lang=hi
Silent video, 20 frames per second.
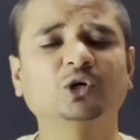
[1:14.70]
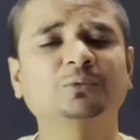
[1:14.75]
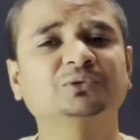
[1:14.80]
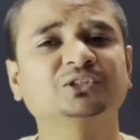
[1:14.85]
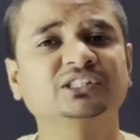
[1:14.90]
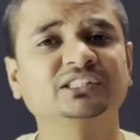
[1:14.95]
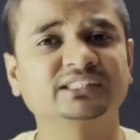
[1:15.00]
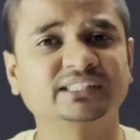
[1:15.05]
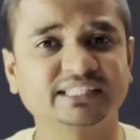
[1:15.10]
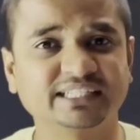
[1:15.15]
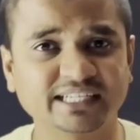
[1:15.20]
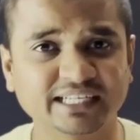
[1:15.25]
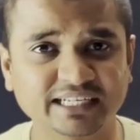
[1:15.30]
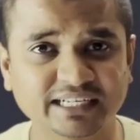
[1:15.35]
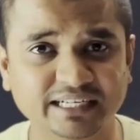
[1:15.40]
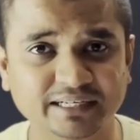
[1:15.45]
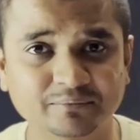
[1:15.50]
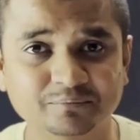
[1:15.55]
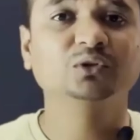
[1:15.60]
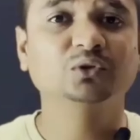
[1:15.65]
ऑप्शन
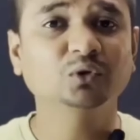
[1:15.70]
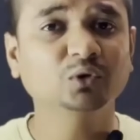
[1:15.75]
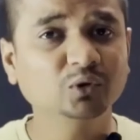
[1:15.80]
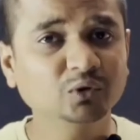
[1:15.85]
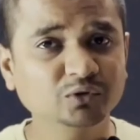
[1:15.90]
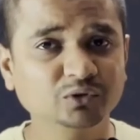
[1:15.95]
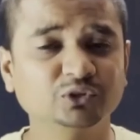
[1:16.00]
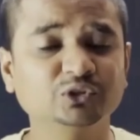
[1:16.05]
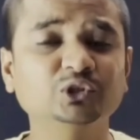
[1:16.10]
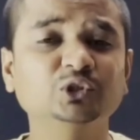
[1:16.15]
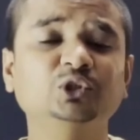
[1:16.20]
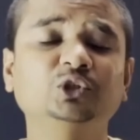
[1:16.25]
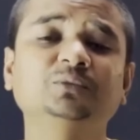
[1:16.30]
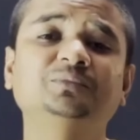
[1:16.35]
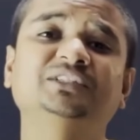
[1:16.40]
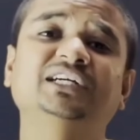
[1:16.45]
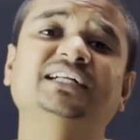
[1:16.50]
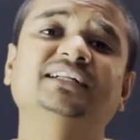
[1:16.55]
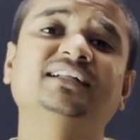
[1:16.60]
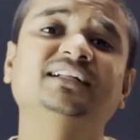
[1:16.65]
दिखेंगे तो YouTube
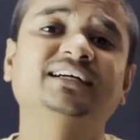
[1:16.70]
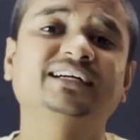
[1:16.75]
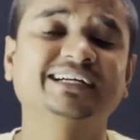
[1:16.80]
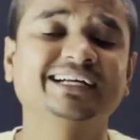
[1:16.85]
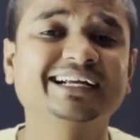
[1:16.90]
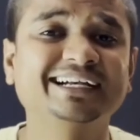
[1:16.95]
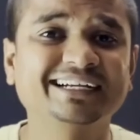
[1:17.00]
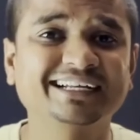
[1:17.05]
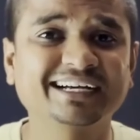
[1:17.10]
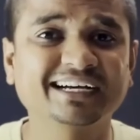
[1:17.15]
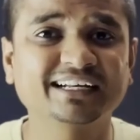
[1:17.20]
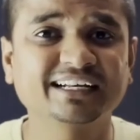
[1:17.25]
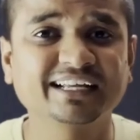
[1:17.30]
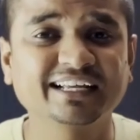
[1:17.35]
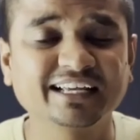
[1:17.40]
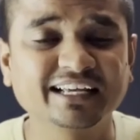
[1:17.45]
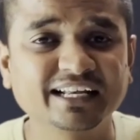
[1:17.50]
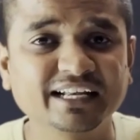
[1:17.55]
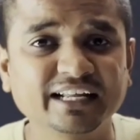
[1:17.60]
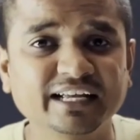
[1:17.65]
चैनल क्रिएट करने
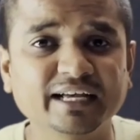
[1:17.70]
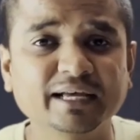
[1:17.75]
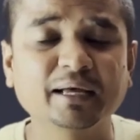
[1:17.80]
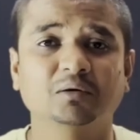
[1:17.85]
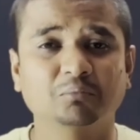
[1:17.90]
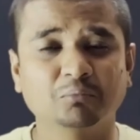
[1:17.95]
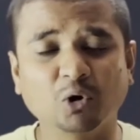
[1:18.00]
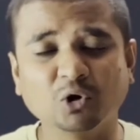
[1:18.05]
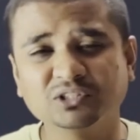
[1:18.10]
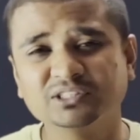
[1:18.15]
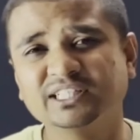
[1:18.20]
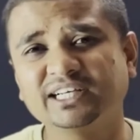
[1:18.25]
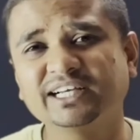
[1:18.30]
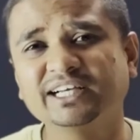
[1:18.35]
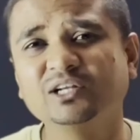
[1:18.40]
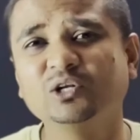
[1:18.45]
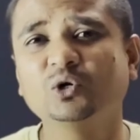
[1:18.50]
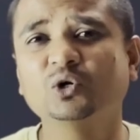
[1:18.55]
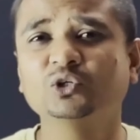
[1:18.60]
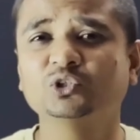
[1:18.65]
के लिए बहुत
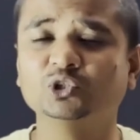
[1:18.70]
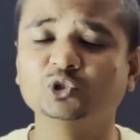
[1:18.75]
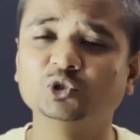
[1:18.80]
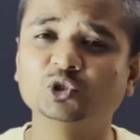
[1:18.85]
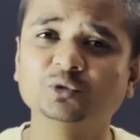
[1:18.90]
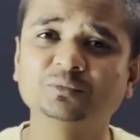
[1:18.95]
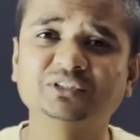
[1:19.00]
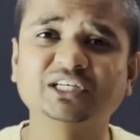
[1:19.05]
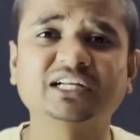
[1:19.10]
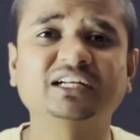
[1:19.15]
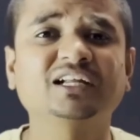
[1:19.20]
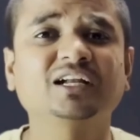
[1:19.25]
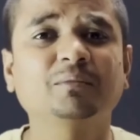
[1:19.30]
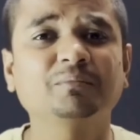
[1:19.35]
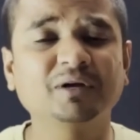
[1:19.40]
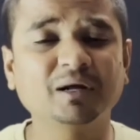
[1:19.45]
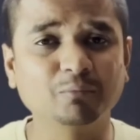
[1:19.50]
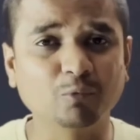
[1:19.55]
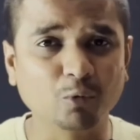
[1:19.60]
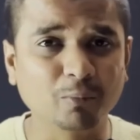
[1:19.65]
सारे लोग YouTube चैनल
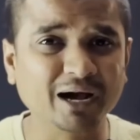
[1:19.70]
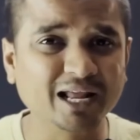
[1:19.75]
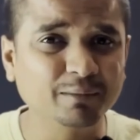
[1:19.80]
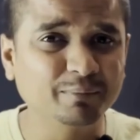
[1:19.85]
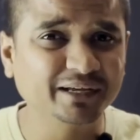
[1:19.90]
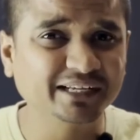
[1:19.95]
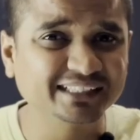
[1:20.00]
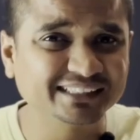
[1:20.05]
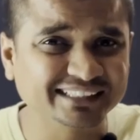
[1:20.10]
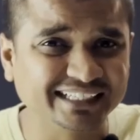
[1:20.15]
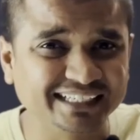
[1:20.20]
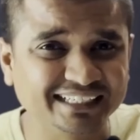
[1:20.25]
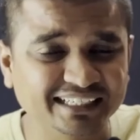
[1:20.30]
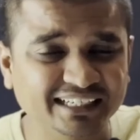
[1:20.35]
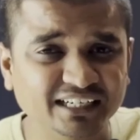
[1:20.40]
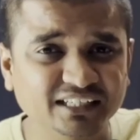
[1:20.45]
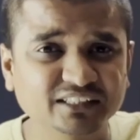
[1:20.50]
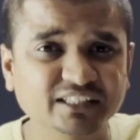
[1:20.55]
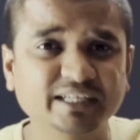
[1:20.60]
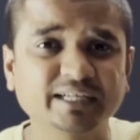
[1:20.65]
अपना मोबाइल पे ही सेट
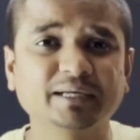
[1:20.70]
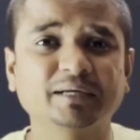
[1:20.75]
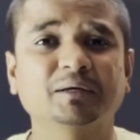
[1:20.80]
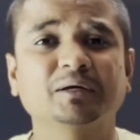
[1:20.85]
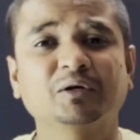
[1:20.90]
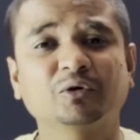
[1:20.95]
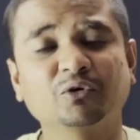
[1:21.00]
करते हैं